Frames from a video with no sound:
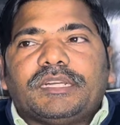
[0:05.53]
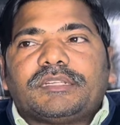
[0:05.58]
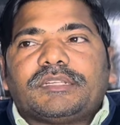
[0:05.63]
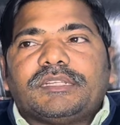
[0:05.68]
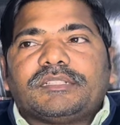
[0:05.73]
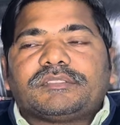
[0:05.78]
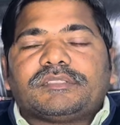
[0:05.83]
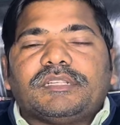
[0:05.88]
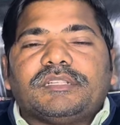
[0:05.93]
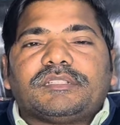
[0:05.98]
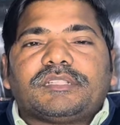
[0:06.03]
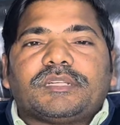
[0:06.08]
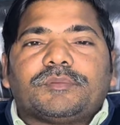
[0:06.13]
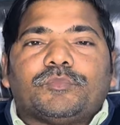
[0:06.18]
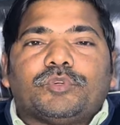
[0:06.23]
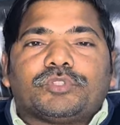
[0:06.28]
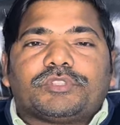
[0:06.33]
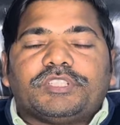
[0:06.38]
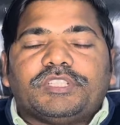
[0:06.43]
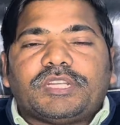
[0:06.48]
एंड टेस्ट सेंटर
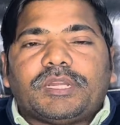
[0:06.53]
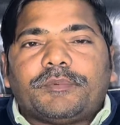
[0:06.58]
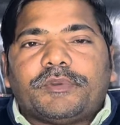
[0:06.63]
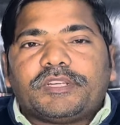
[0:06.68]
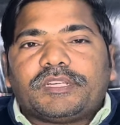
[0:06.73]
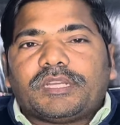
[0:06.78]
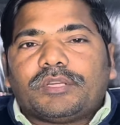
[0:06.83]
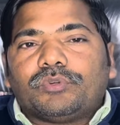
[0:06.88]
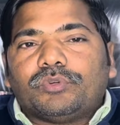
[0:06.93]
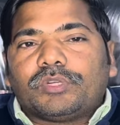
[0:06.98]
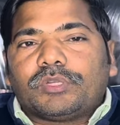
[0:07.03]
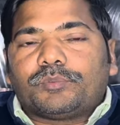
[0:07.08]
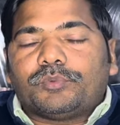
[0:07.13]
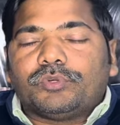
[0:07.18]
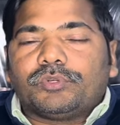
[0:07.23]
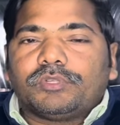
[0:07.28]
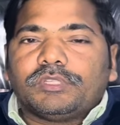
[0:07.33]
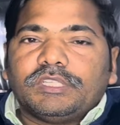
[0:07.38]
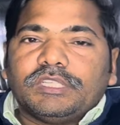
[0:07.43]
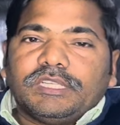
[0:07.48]
मोती राम अड्डा
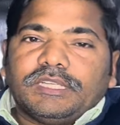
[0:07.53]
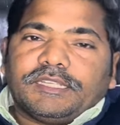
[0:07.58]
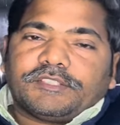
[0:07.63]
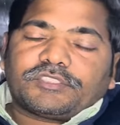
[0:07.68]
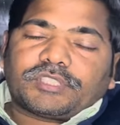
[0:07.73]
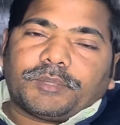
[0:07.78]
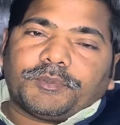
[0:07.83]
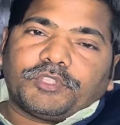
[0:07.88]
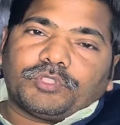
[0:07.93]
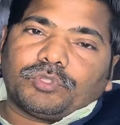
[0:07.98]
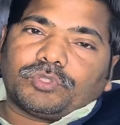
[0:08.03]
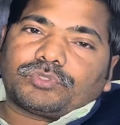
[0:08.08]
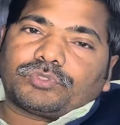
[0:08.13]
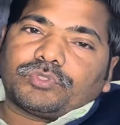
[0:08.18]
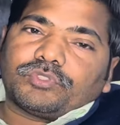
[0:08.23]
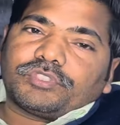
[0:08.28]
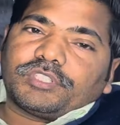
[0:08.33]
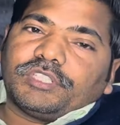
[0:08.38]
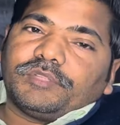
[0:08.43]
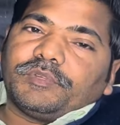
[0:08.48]
गोरखपुर सभी
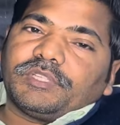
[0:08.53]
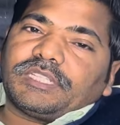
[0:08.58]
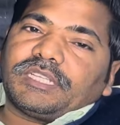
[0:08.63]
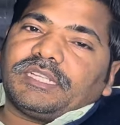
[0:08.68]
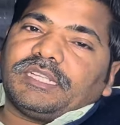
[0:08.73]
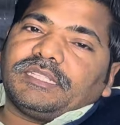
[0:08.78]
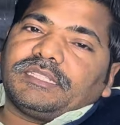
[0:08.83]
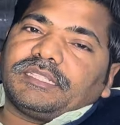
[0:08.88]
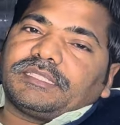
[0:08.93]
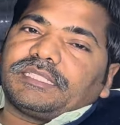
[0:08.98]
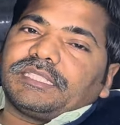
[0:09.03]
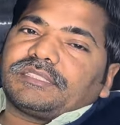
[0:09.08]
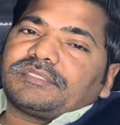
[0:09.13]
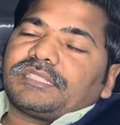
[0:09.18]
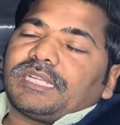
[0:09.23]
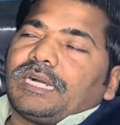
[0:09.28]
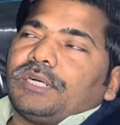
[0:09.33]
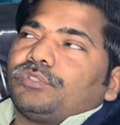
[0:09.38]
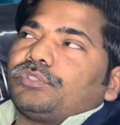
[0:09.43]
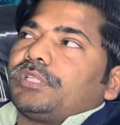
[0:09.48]
दोस्तों से निवेदन है देखिए
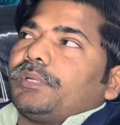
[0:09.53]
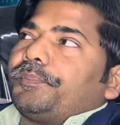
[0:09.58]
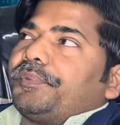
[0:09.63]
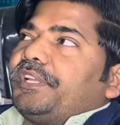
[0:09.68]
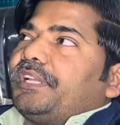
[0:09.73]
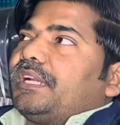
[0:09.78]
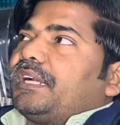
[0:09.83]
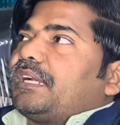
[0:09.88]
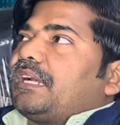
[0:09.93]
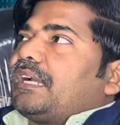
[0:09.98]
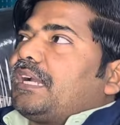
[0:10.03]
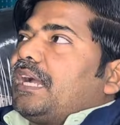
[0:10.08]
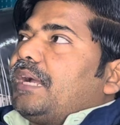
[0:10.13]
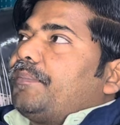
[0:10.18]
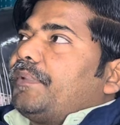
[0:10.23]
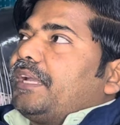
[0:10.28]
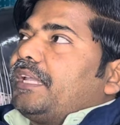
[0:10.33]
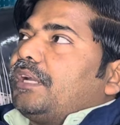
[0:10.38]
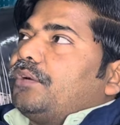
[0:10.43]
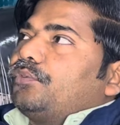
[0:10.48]
साउथ अफ्रीका का
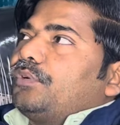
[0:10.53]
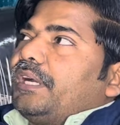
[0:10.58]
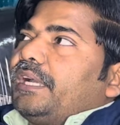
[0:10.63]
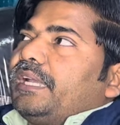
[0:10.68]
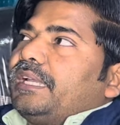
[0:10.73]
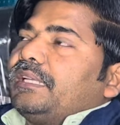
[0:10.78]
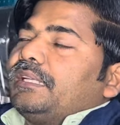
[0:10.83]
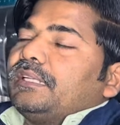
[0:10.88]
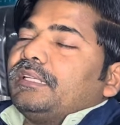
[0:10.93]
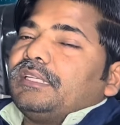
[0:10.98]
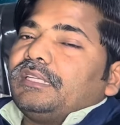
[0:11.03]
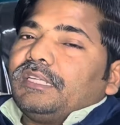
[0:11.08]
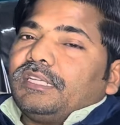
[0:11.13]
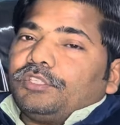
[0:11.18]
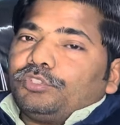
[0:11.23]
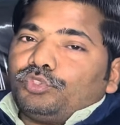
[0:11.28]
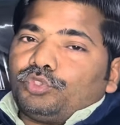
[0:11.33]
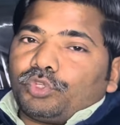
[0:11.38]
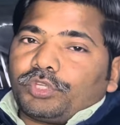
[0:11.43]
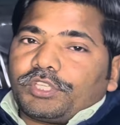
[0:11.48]
काम आया हुआ है
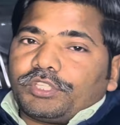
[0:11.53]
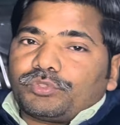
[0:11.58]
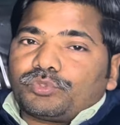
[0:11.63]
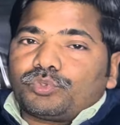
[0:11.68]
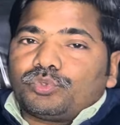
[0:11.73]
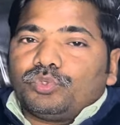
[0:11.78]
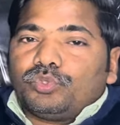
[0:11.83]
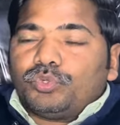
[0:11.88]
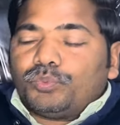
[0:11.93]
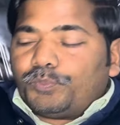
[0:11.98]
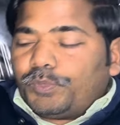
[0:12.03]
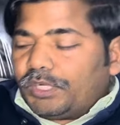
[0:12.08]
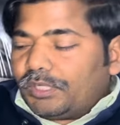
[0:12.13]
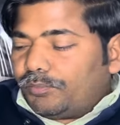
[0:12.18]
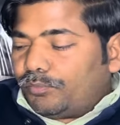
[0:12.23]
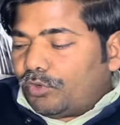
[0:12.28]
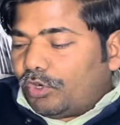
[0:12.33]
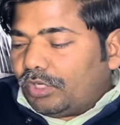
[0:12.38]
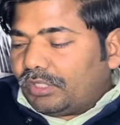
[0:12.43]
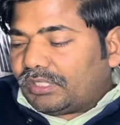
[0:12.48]
जो कि सुपर
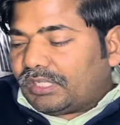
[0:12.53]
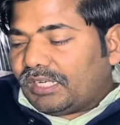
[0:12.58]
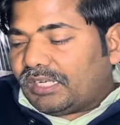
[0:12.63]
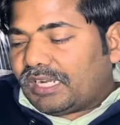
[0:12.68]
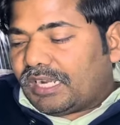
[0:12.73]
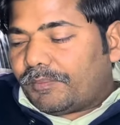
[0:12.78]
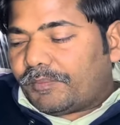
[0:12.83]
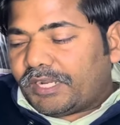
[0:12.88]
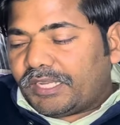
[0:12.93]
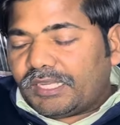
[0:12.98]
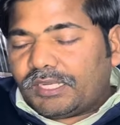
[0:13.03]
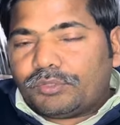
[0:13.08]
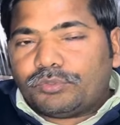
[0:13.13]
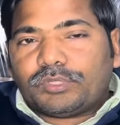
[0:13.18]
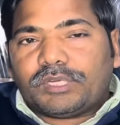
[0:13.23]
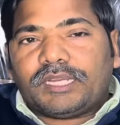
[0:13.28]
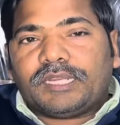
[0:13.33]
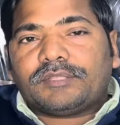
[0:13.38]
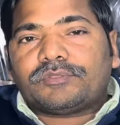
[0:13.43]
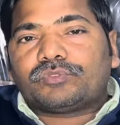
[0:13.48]
मॉल का काम आया
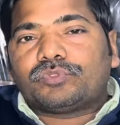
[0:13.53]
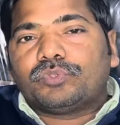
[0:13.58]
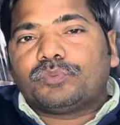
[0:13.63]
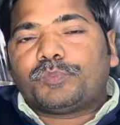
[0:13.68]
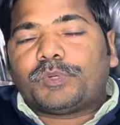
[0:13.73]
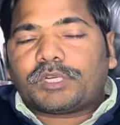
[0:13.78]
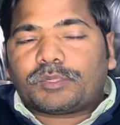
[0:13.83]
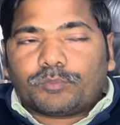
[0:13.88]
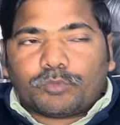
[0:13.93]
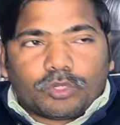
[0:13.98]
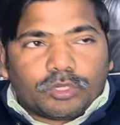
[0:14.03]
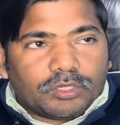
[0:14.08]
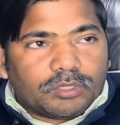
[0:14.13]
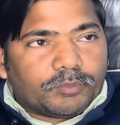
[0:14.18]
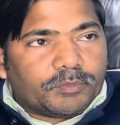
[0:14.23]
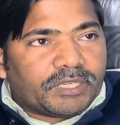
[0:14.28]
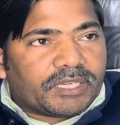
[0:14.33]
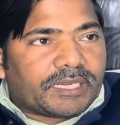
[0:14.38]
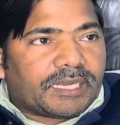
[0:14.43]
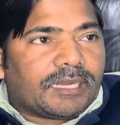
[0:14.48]
हुआ है सुपर मॉल
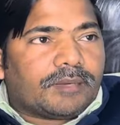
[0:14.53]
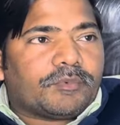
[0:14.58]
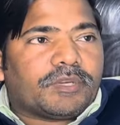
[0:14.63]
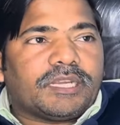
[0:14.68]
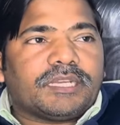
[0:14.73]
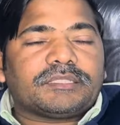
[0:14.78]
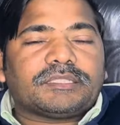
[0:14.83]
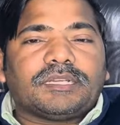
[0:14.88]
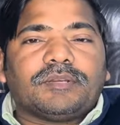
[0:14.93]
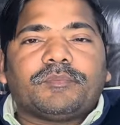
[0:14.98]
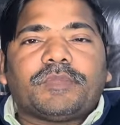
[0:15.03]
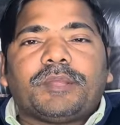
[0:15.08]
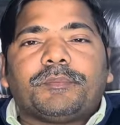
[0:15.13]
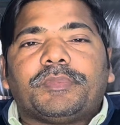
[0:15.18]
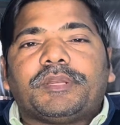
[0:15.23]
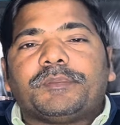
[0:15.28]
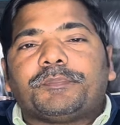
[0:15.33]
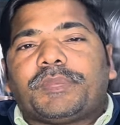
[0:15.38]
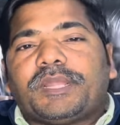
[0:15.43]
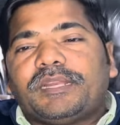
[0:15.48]
में काम आया था मैं
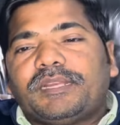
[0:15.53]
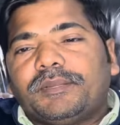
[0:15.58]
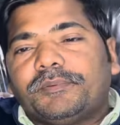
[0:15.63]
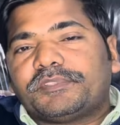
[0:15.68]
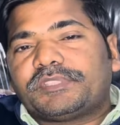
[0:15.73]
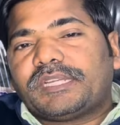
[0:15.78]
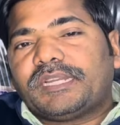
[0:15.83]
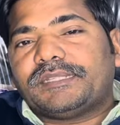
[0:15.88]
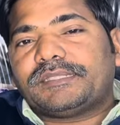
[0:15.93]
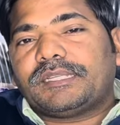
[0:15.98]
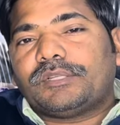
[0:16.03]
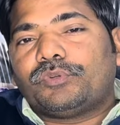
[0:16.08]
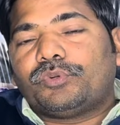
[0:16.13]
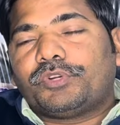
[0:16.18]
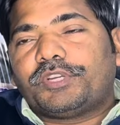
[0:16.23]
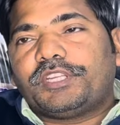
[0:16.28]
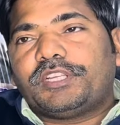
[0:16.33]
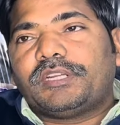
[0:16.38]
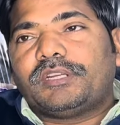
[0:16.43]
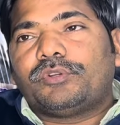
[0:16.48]
पहले बताया था
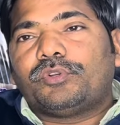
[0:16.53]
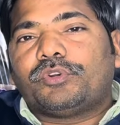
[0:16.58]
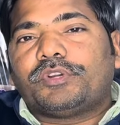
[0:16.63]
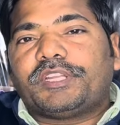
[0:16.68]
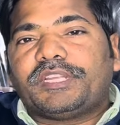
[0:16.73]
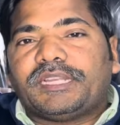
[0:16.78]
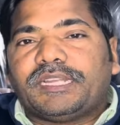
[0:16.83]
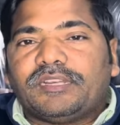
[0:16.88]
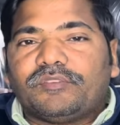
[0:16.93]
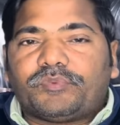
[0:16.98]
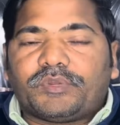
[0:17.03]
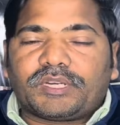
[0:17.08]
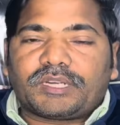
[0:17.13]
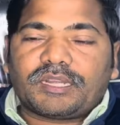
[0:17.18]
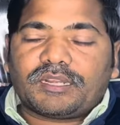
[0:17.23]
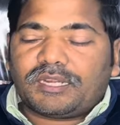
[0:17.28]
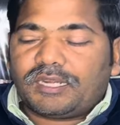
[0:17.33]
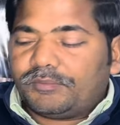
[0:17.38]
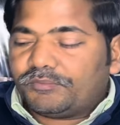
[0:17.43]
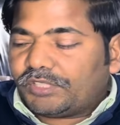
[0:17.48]
लोडिंग अनलोडिंग हेल्पर का
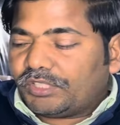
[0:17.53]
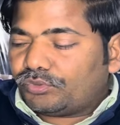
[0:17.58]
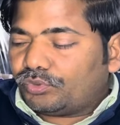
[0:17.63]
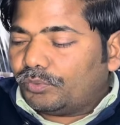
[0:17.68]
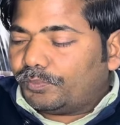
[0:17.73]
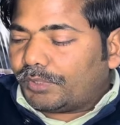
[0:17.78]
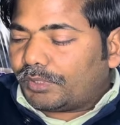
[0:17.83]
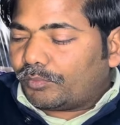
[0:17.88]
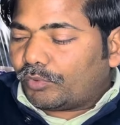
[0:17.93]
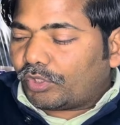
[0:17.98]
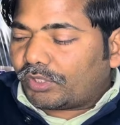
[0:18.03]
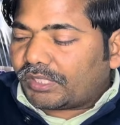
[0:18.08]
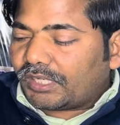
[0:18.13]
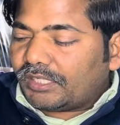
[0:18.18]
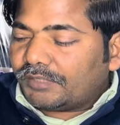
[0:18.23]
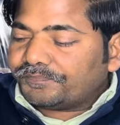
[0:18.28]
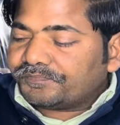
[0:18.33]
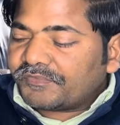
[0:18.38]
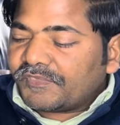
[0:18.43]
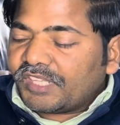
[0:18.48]
काम था सुपर मॉल का